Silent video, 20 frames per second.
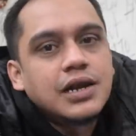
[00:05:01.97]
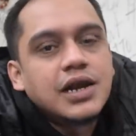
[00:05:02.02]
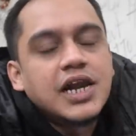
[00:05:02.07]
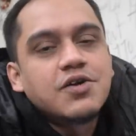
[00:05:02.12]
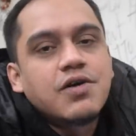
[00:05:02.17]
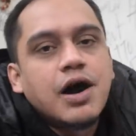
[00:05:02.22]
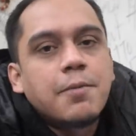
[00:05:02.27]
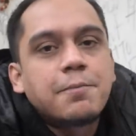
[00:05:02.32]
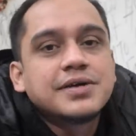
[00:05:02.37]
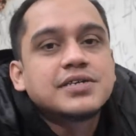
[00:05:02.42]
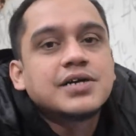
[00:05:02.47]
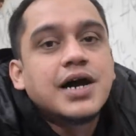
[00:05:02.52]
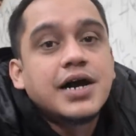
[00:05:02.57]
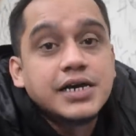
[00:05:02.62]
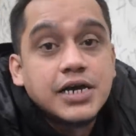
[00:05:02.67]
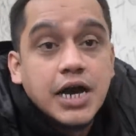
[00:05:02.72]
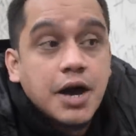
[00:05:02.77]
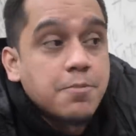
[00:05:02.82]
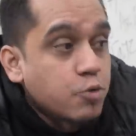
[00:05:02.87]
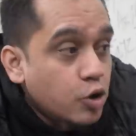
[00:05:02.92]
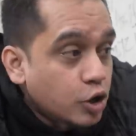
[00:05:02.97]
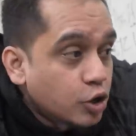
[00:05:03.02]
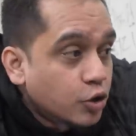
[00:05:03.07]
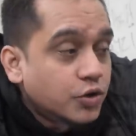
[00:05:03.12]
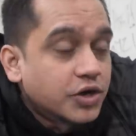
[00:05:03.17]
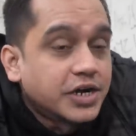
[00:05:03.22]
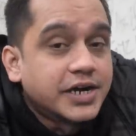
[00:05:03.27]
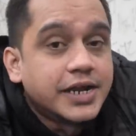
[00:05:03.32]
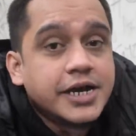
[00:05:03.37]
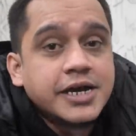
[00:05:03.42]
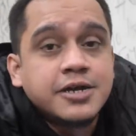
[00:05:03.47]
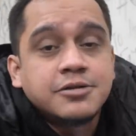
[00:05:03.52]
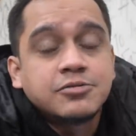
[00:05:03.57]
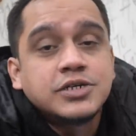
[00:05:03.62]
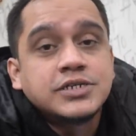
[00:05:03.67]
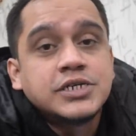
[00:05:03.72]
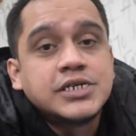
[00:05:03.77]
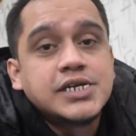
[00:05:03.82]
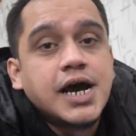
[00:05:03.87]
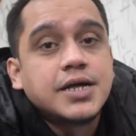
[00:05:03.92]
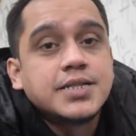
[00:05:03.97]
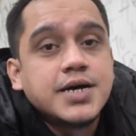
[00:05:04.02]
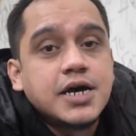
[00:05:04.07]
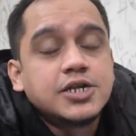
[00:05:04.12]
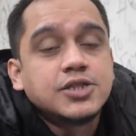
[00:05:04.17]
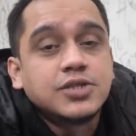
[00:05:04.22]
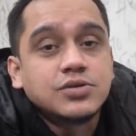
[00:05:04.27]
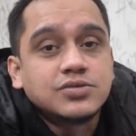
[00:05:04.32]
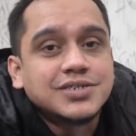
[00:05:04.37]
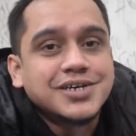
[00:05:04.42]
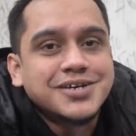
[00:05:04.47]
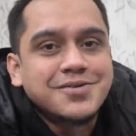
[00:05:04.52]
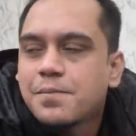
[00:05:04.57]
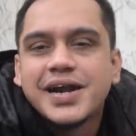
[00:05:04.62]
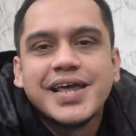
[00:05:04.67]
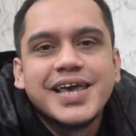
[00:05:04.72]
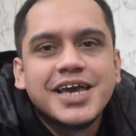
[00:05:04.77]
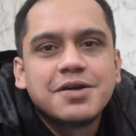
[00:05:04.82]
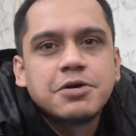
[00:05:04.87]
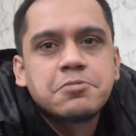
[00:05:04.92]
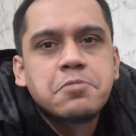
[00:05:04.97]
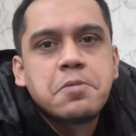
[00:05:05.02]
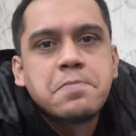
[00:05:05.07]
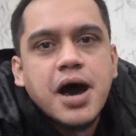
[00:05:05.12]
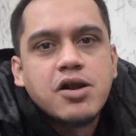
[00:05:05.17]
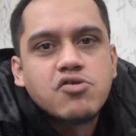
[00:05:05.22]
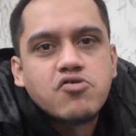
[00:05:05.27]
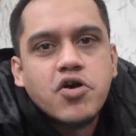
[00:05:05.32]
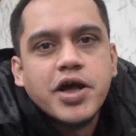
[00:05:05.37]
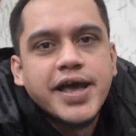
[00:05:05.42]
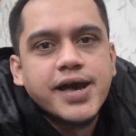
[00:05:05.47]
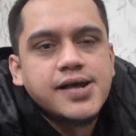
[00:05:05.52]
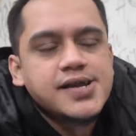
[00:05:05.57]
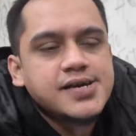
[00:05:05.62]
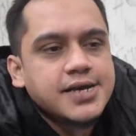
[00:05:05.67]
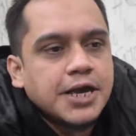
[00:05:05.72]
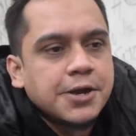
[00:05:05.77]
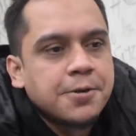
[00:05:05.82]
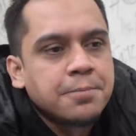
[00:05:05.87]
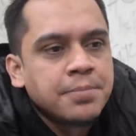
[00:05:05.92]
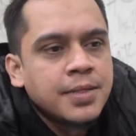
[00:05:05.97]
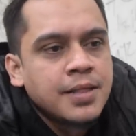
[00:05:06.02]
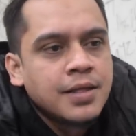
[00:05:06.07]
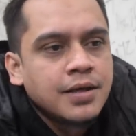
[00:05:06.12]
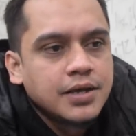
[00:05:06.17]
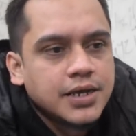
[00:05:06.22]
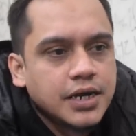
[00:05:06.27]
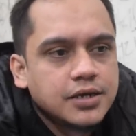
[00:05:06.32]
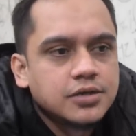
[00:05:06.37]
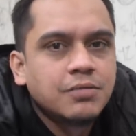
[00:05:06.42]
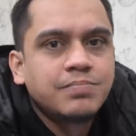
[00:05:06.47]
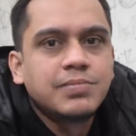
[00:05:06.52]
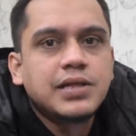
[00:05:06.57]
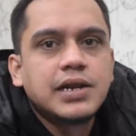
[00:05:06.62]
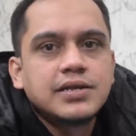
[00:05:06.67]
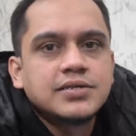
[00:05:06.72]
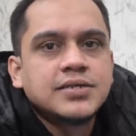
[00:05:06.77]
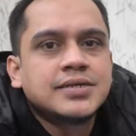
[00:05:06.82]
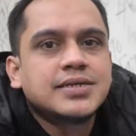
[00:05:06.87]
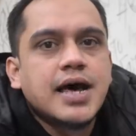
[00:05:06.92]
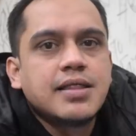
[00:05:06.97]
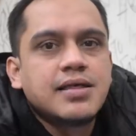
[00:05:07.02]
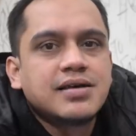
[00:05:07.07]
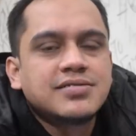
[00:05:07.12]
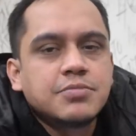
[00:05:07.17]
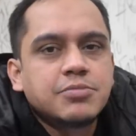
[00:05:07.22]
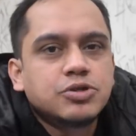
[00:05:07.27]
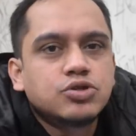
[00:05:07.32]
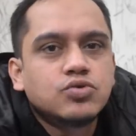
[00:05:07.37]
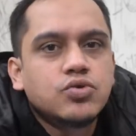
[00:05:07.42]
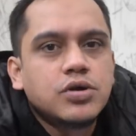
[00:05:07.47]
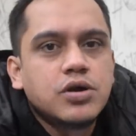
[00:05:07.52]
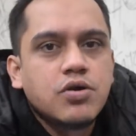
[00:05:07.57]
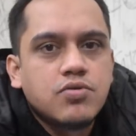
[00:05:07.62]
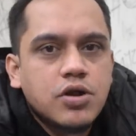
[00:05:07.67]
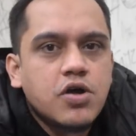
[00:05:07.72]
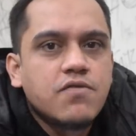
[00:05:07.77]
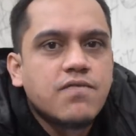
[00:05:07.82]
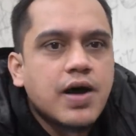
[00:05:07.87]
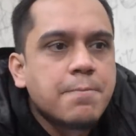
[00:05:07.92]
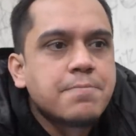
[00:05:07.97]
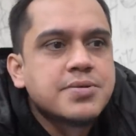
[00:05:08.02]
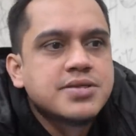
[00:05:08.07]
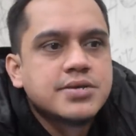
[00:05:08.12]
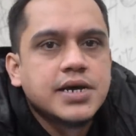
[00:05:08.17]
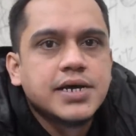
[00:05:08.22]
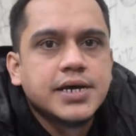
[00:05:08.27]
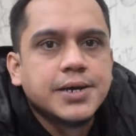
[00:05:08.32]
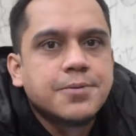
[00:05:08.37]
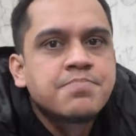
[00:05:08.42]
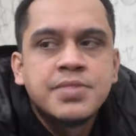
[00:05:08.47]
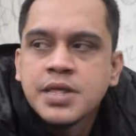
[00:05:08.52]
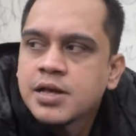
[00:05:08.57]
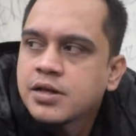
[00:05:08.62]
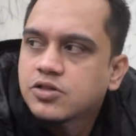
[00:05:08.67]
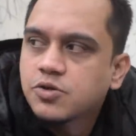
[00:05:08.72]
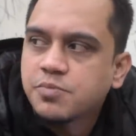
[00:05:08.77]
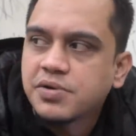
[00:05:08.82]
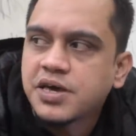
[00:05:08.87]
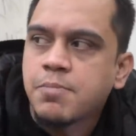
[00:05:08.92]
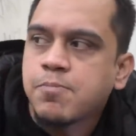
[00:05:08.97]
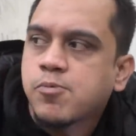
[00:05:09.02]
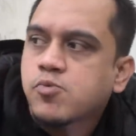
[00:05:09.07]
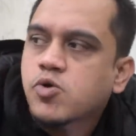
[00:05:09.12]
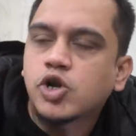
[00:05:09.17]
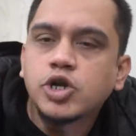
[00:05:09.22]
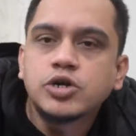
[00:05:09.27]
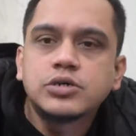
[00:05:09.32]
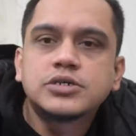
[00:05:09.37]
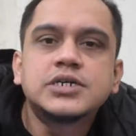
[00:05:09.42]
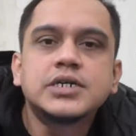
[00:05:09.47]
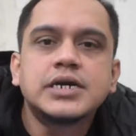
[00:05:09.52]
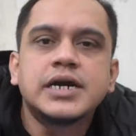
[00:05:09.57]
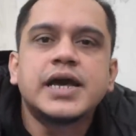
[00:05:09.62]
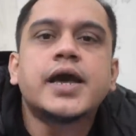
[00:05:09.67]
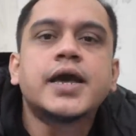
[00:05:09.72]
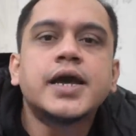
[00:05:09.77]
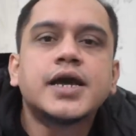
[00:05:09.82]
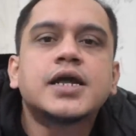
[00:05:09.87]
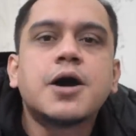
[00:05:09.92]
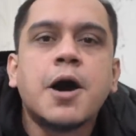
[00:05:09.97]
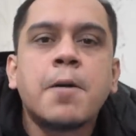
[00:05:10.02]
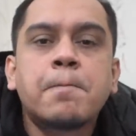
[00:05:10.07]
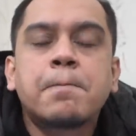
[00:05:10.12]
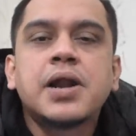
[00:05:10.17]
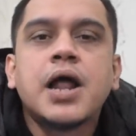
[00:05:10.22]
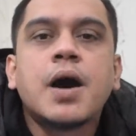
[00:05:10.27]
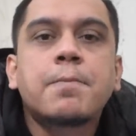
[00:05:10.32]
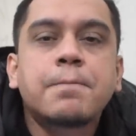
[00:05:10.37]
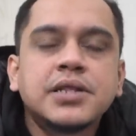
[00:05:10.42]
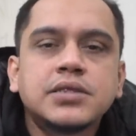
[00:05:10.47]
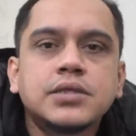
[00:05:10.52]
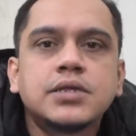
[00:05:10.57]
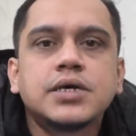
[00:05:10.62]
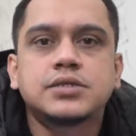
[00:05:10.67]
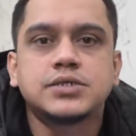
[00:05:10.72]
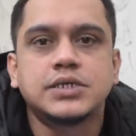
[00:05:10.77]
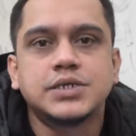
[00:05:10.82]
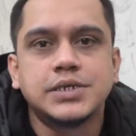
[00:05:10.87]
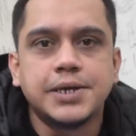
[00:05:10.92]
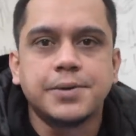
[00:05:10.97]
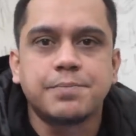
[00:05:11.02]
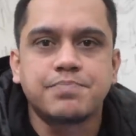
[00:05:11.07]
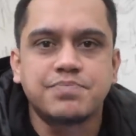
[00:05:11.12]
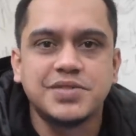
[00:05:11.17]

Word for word: दिल्ली वापस आ गया पॉल्यूटेड एयर की याद आ रही थी उसे बट एक बार मैं मानूंगा क्या ये कि अगर तुम दिल्ली से ज़्यादा समय दूर रहो ना वापस आके तो मैं ये पॉल्यूटेड एयर अपनापन देती है